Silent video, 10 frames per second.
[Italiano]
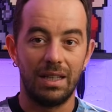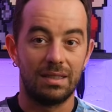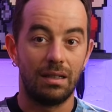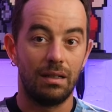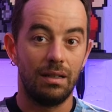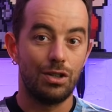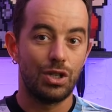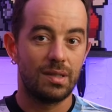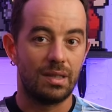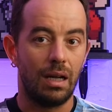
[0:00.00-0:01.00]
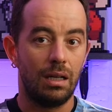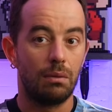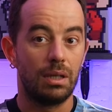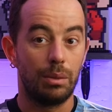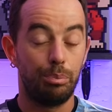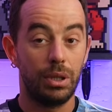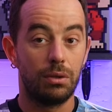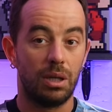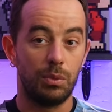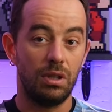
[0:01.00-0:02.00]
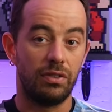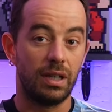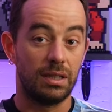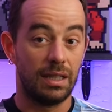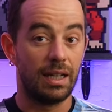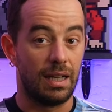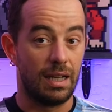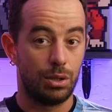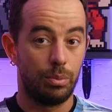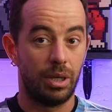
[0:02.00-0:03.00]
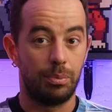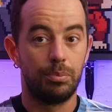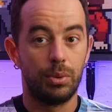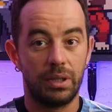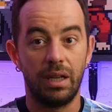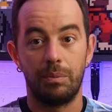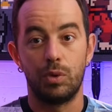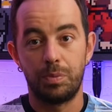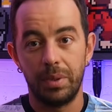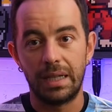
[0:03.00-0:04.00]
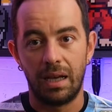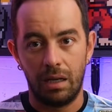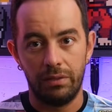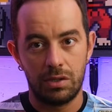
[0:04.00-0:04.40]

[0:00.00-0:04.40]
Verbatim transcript: ad essere necessaria qualche piccola modifica nel garage per potermi ospitare,